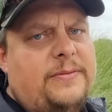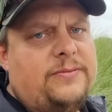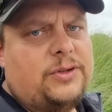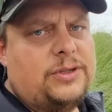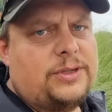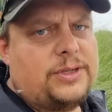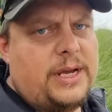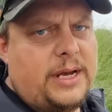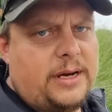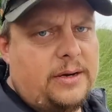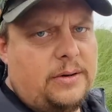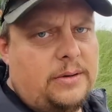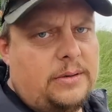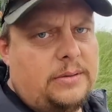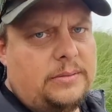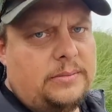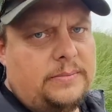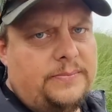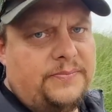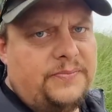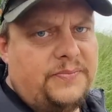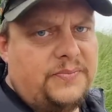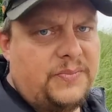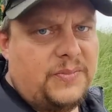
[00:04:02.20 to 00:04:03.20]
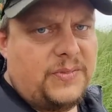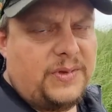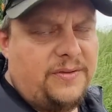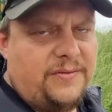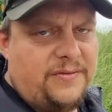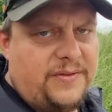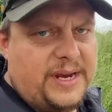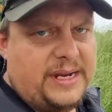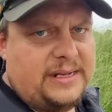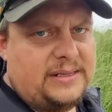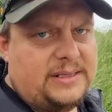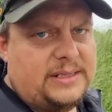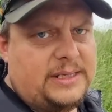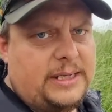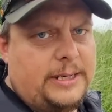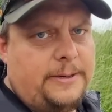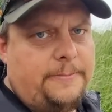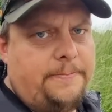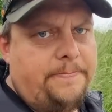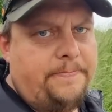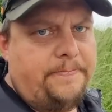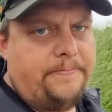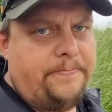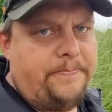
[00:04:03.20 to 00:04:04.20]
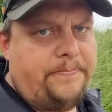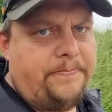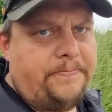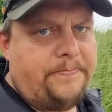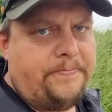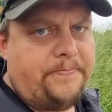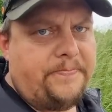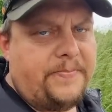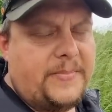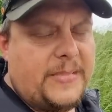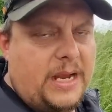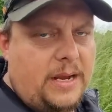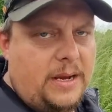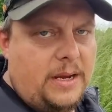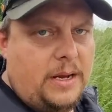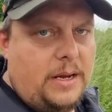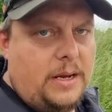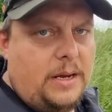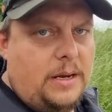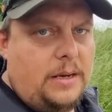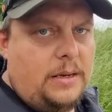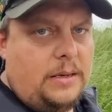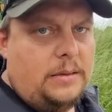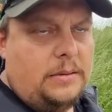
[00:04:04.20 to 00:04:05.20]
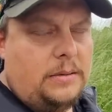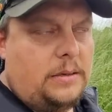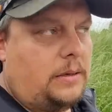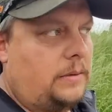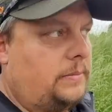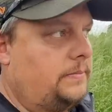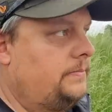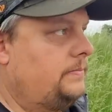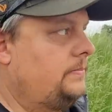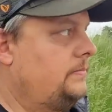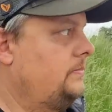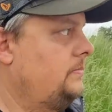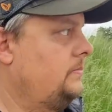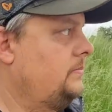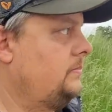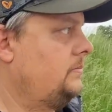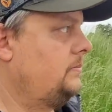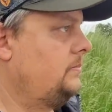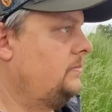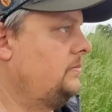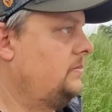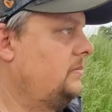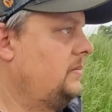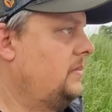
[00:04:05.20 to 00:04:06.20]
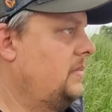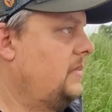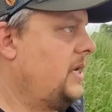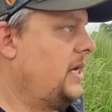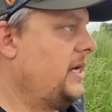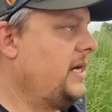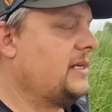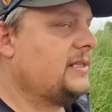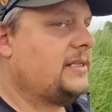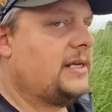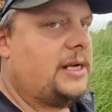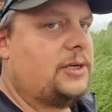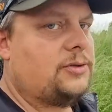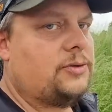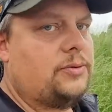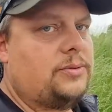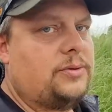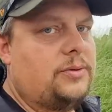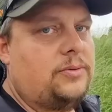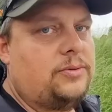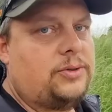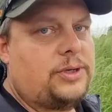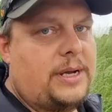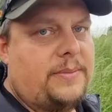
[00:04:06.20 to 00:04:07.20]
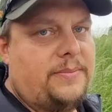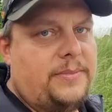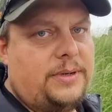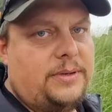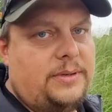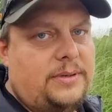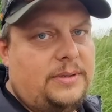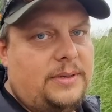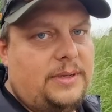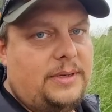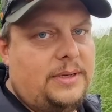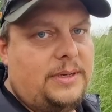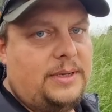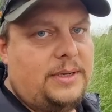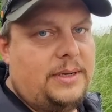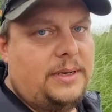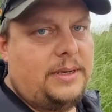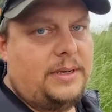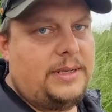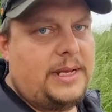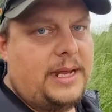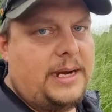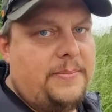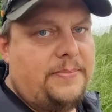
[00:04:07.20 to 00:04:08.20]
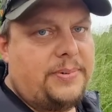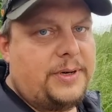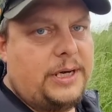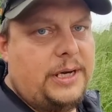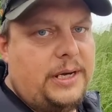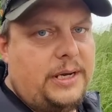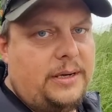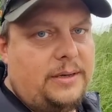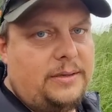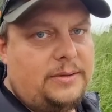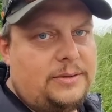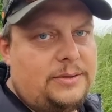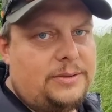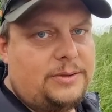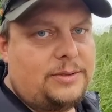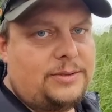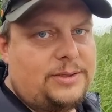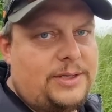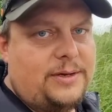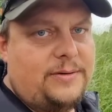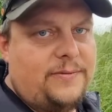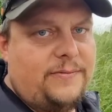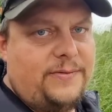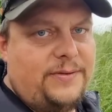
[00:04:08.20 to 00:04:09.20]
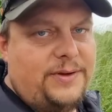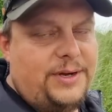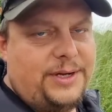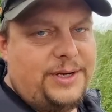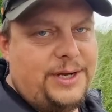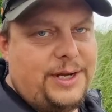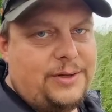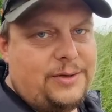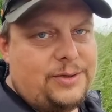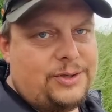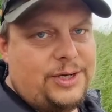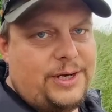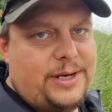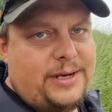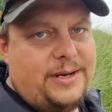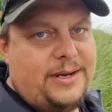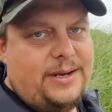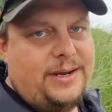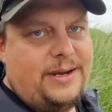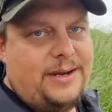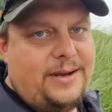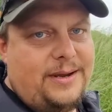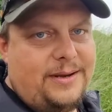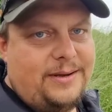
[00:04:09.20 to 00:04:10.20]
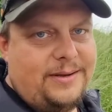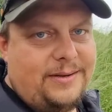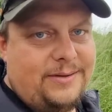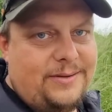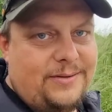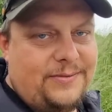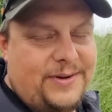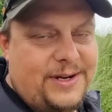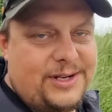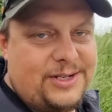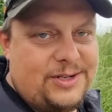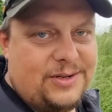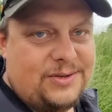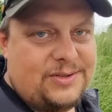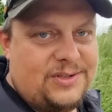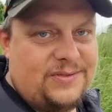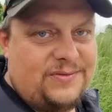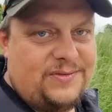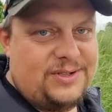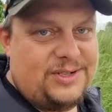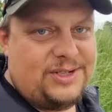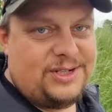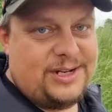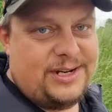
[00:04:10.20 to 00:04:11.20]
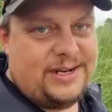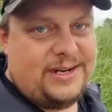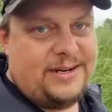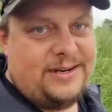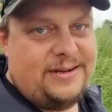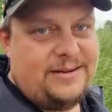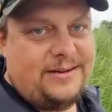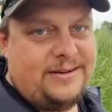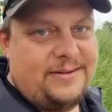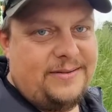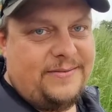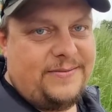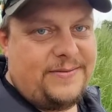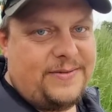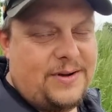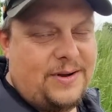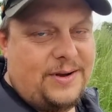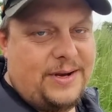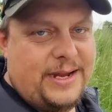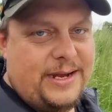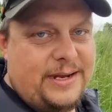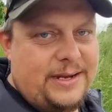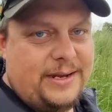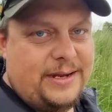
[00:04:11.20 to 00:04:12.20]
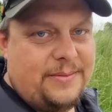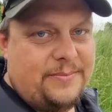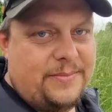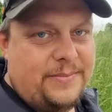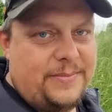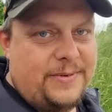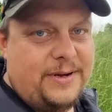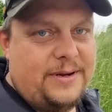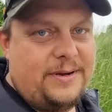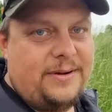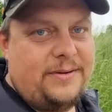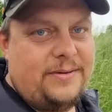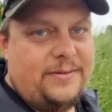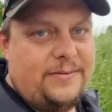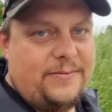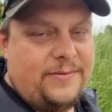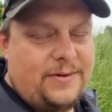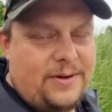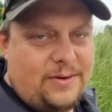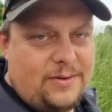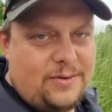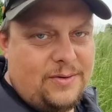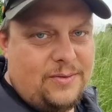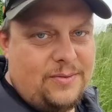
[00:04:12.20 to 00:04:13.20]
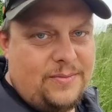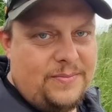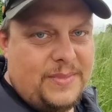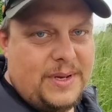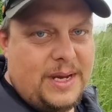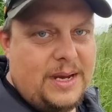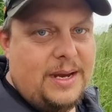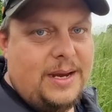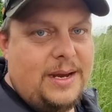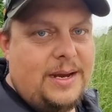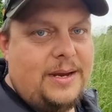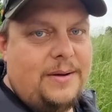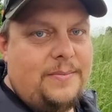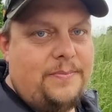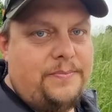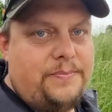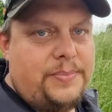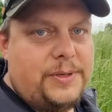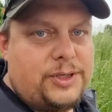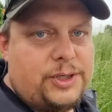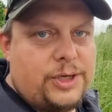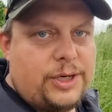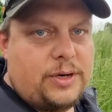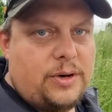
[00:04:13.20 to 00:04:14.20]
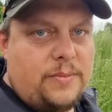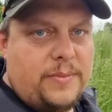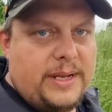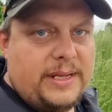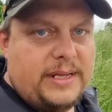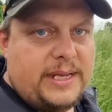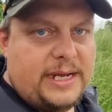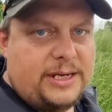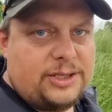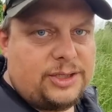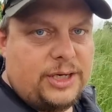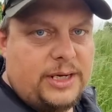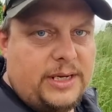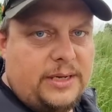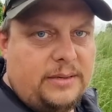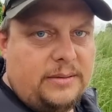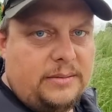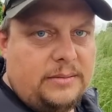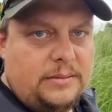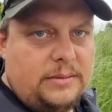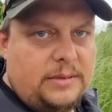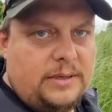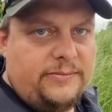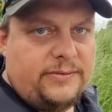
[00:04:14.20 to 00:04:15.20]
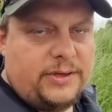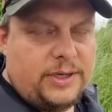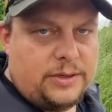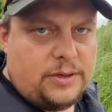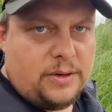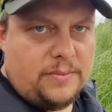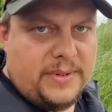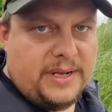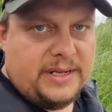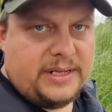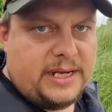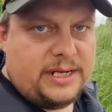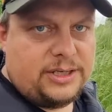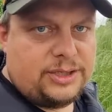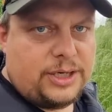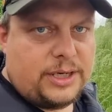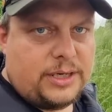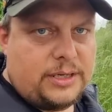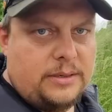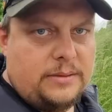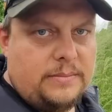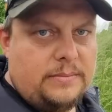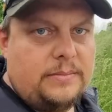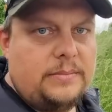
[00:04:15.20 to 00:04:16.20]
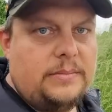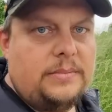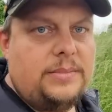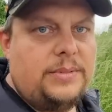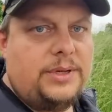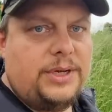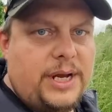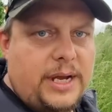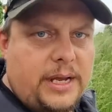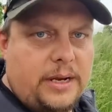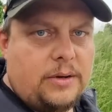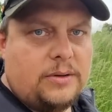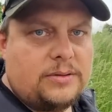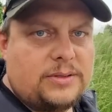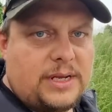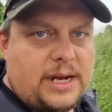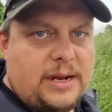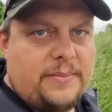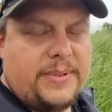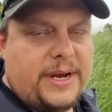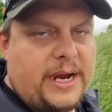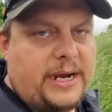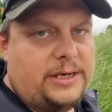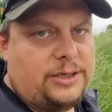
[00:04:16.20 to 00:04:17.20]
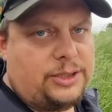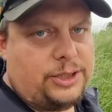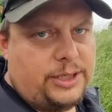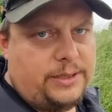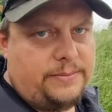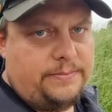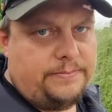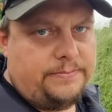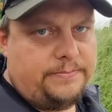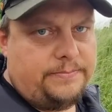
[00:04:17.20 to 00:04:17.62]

wszystkiego więcej. No. A ja zaraz ruszam e, na rybki. Co z tego wyniknie, to się dowiecie oczywiście w kolejnym vlogu. Piszcie komentarze i w tych komentarzach nie rozrabiajcie.